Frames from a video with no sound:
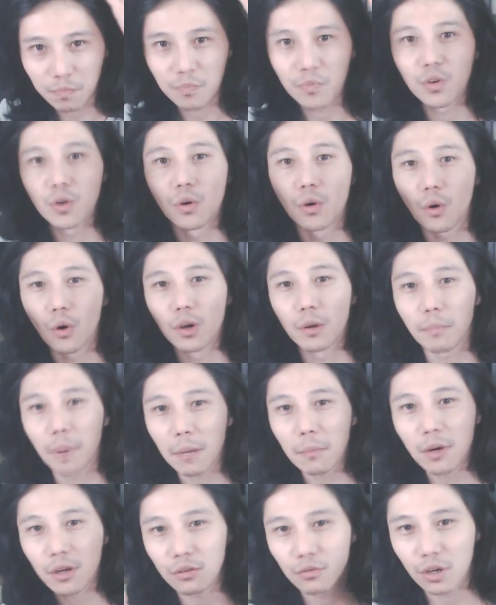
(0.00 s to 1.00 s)
어 거의
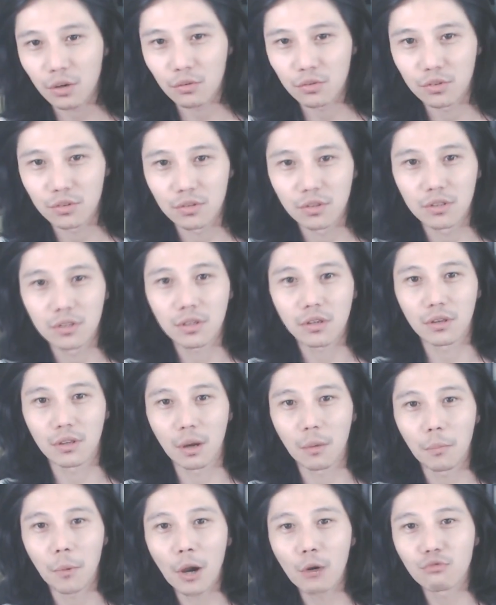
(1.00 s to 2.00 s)
빡빡이로 했거든 근데 이 새끼가
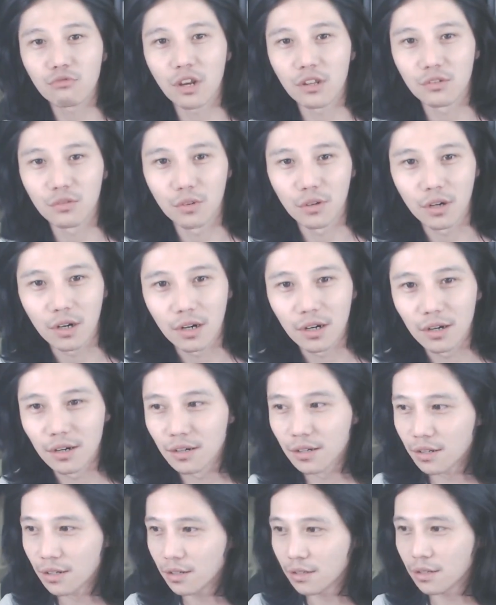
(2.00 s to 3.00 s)
나빡꾸라는 거야
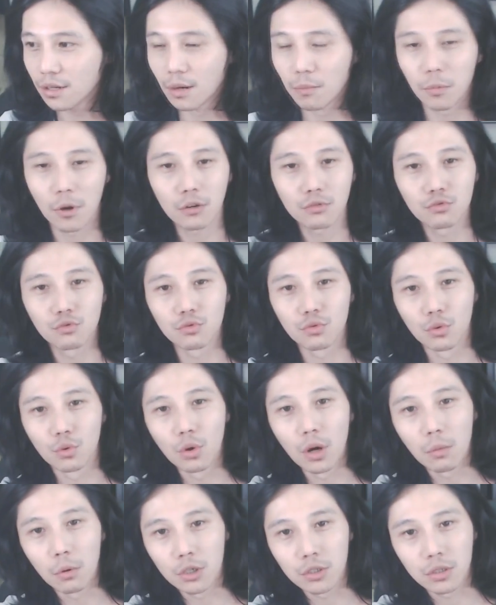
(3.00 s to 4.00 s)
야빡꾸 놀러
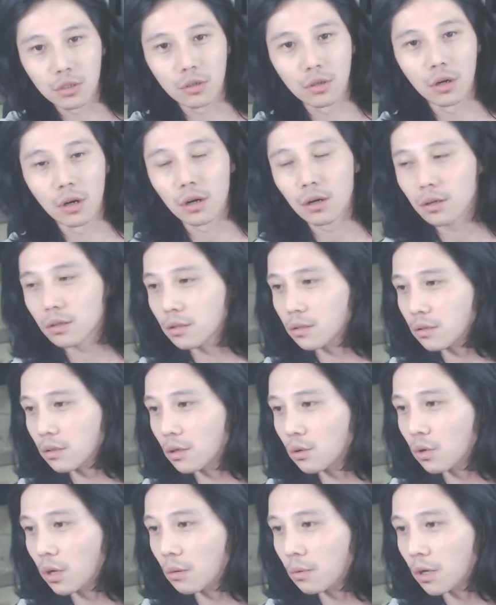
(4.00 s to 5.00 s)
와봐 이 새끼야 야
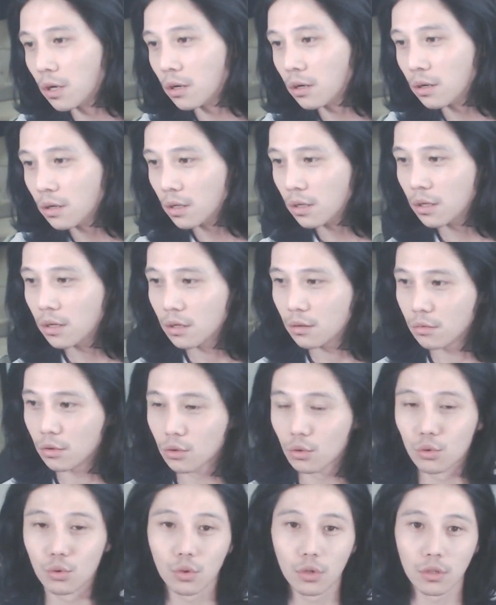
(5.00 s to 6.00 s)
일로 와봐 뭐
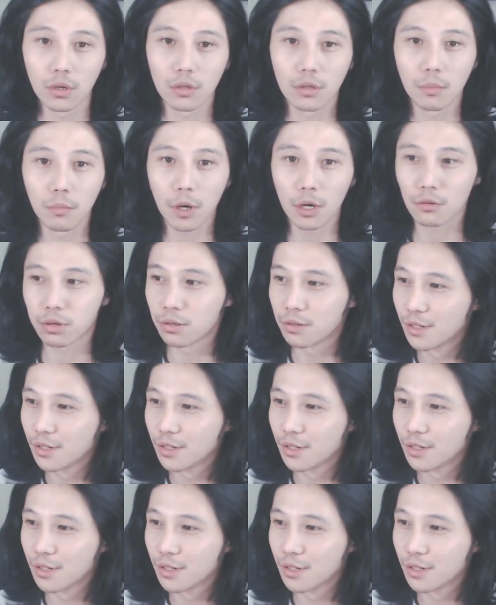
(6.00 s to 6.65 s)
이러는 거야 나한테 빡꾸